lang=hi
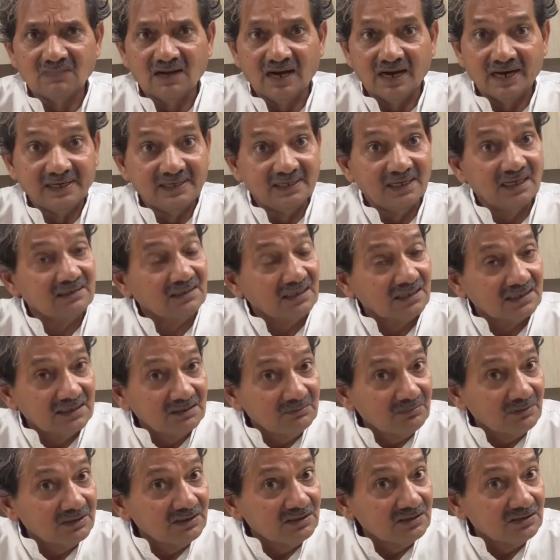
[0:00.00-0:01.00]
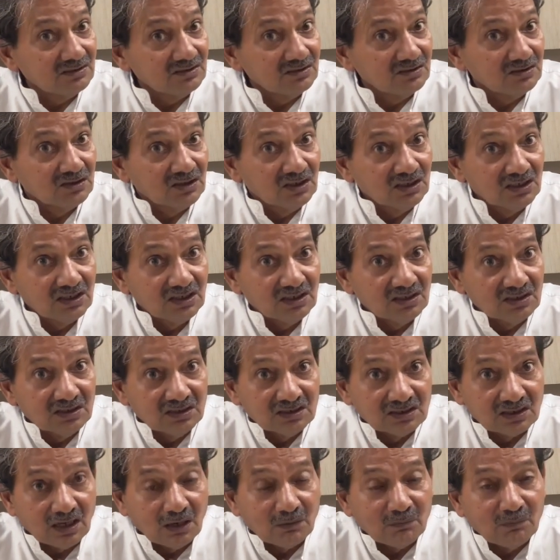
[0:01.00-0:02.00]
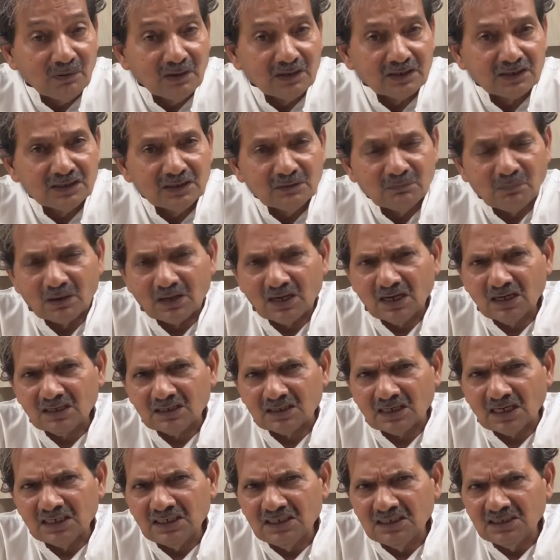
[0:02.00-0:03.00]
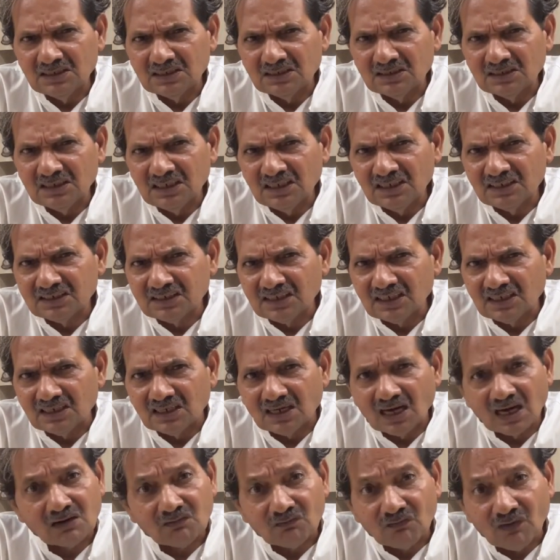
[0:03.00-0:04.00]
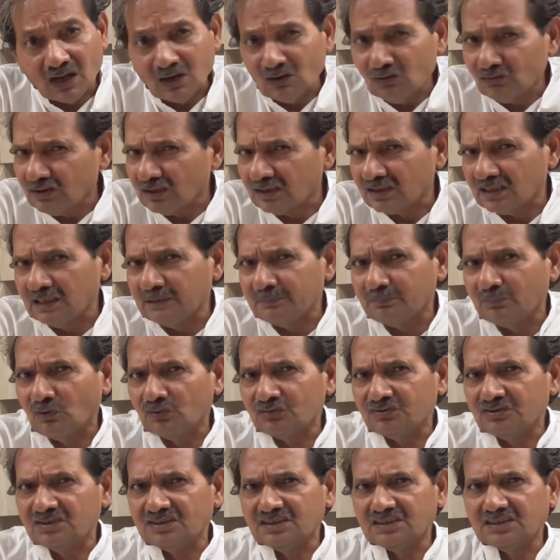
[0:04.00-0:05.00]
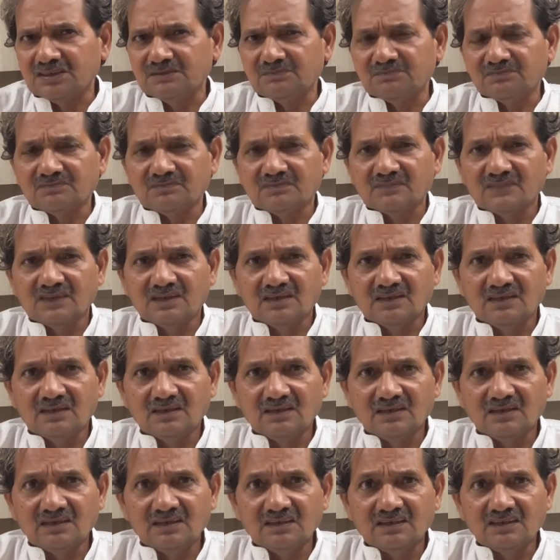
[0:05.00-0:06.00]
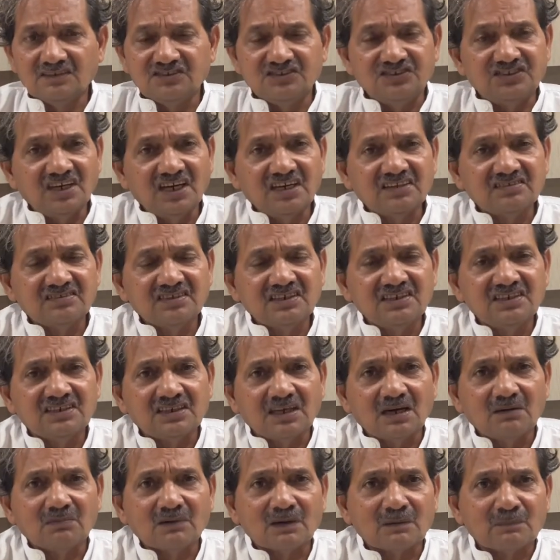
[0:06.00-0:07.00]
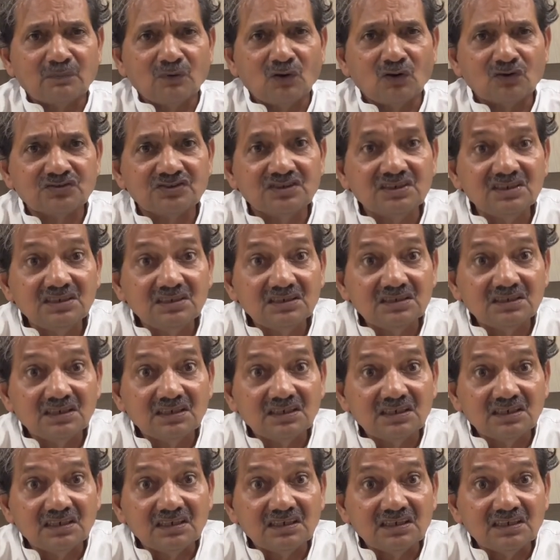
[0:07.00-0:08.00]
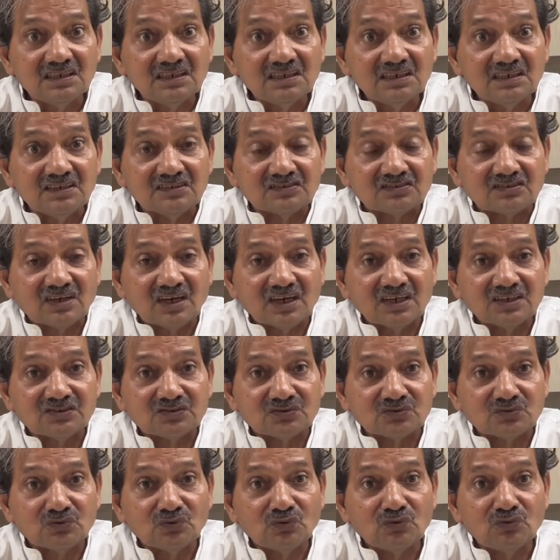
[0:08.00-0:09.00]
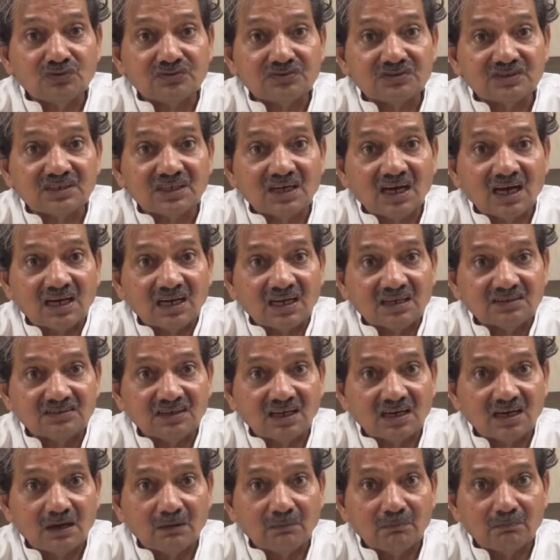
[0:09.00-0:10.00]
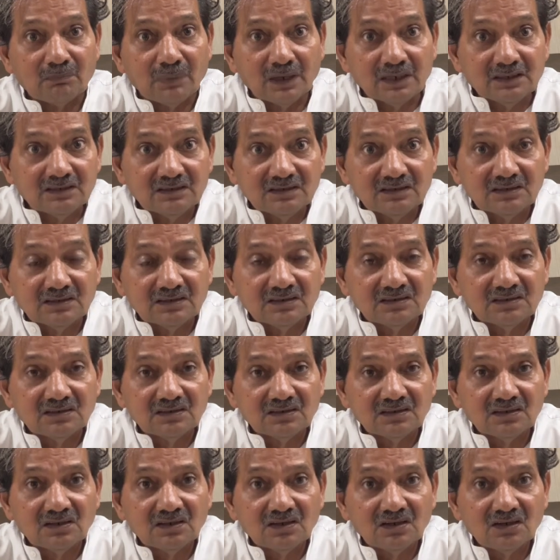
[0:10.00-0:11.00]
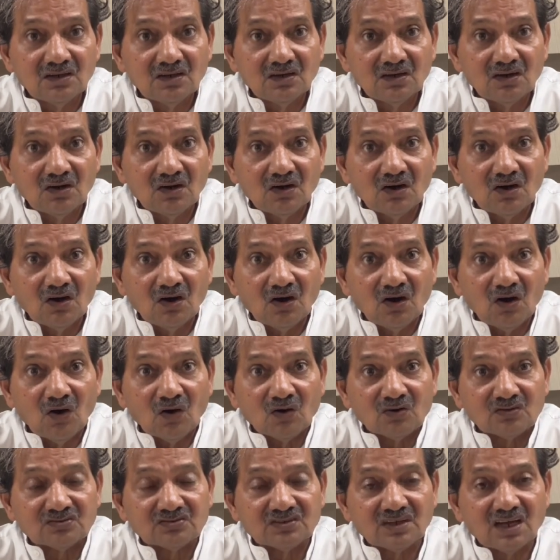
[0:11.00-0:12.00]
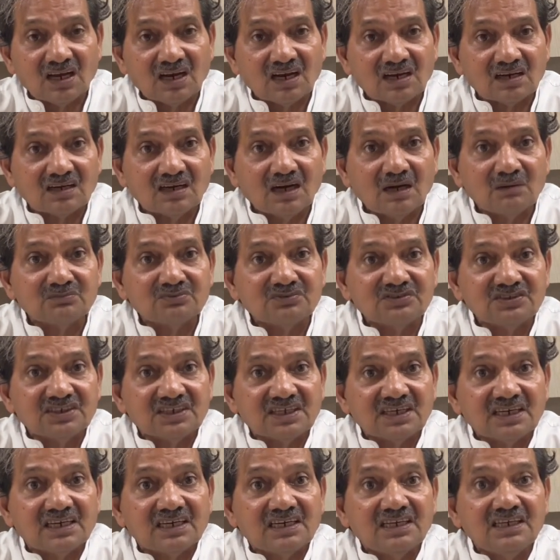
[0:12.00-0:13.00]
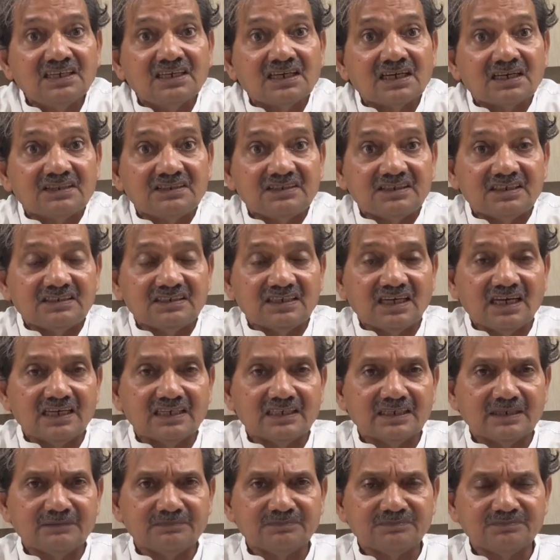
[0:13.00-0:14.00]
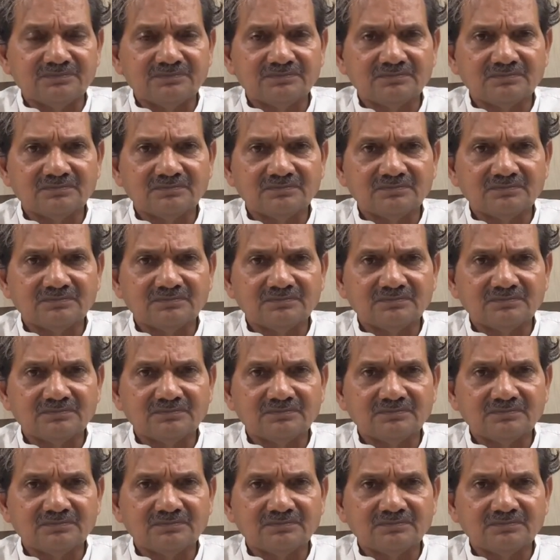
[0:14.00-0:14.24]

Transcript: आइडिया था कि भाई खबर की भनक कहीं इनके घर वालों तक नहीं पहुंची थी जैसे ही खबर पहुंची इसका स्कूल से आना जाना बंद और सारा काम सीक्रेटली कर दिया जाएगा